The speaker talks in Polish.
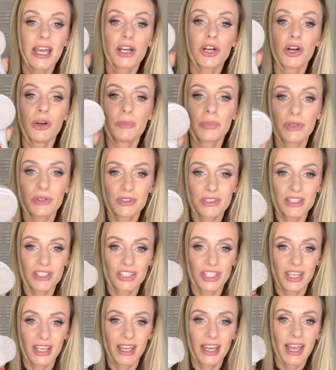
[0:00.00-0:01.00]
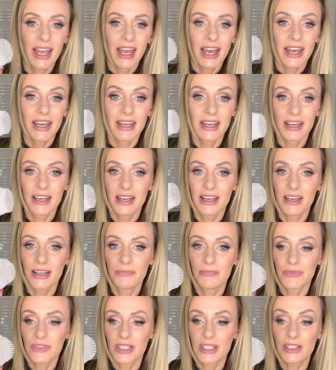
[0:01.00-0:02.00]
kąpiąc się
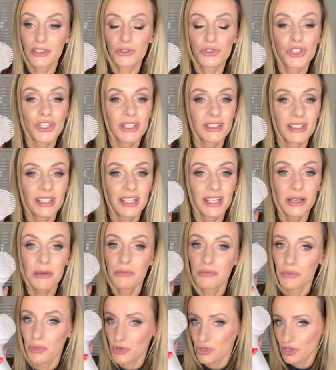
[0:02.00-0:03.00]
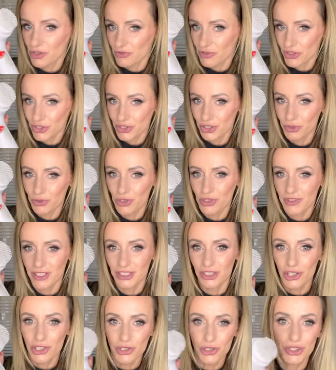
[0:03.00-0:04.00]
e, codziennie, możesz właśnie używać
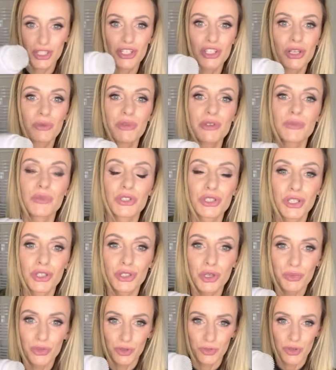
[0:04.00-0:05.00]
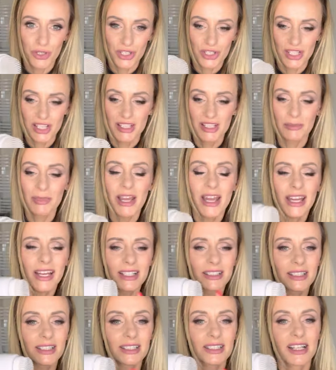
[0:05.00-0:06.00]
tej szczoteczki bezpośrednio pod prysznicem i
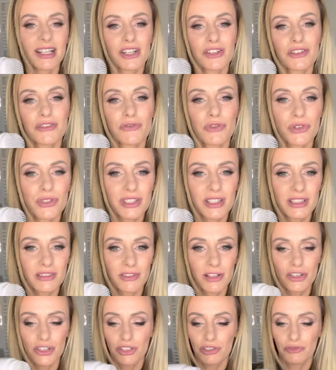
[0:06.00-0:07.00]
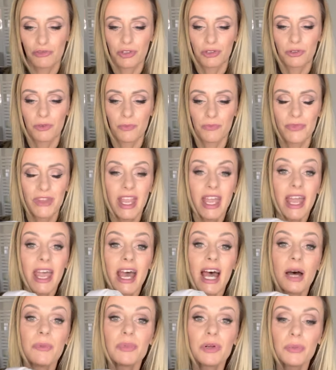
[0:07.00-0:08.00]
tak należy włoski zwilżyć wodą.
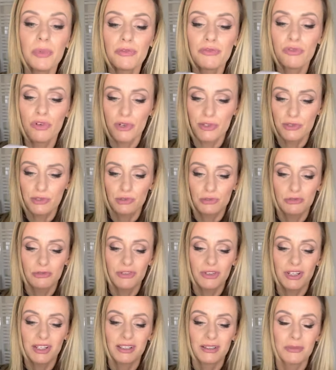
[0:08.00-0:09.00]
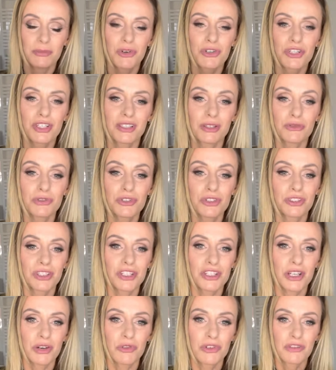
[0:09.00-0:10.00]
A propos włosków, e, może tą
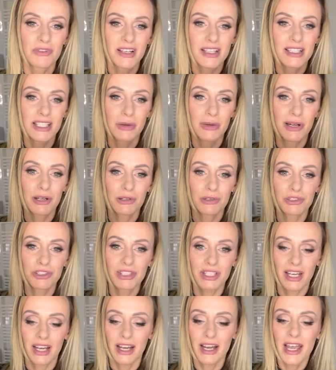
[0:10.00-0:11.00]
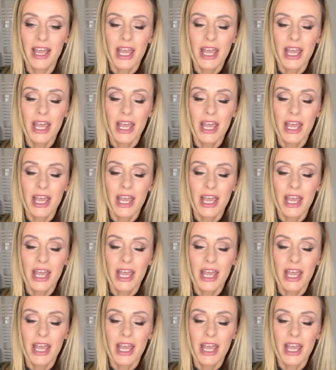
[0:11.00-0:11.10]
szczoteczkę używać cała rodzina,